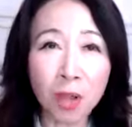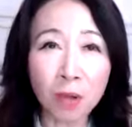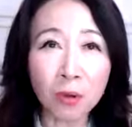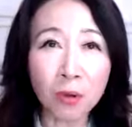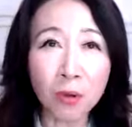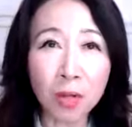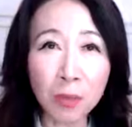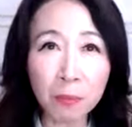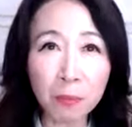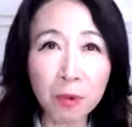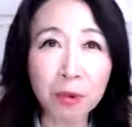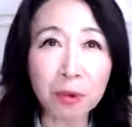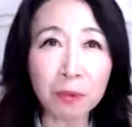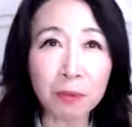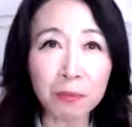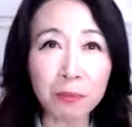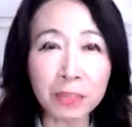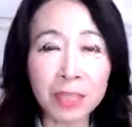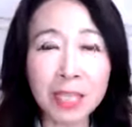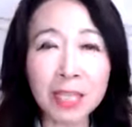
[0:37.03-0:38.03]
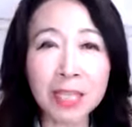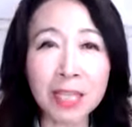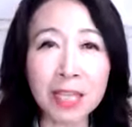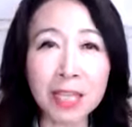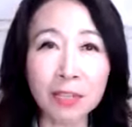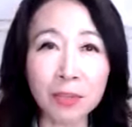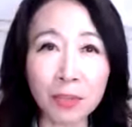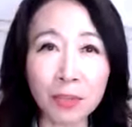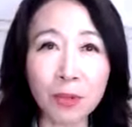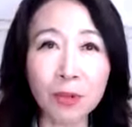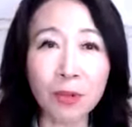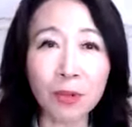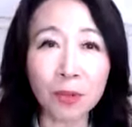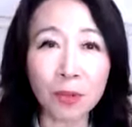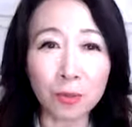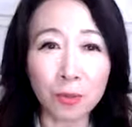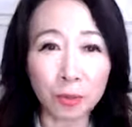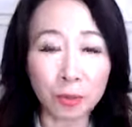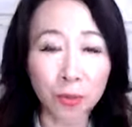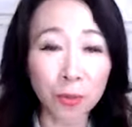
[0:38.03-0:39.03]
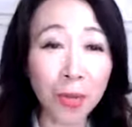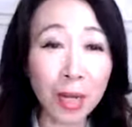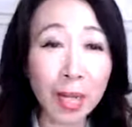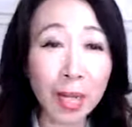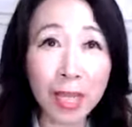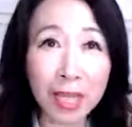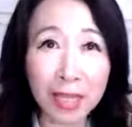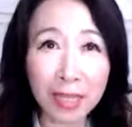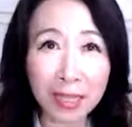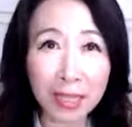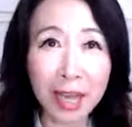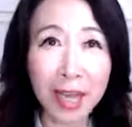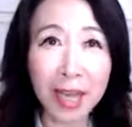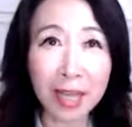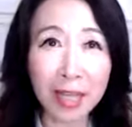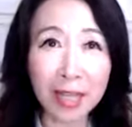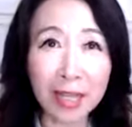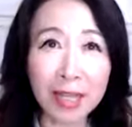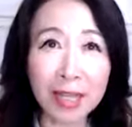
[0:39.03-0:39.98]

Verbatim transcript: これも皆さんの捉え方、